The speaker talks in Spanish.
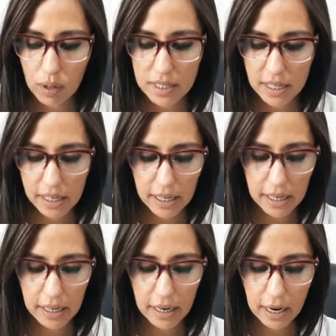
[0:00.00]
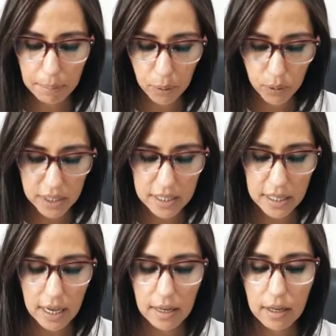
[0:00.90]
Juan Llerena, La
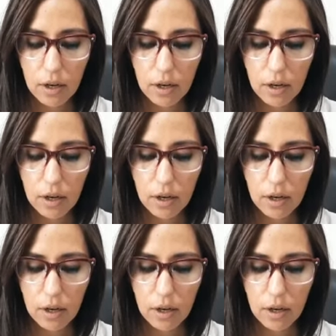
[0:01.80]
Punilla,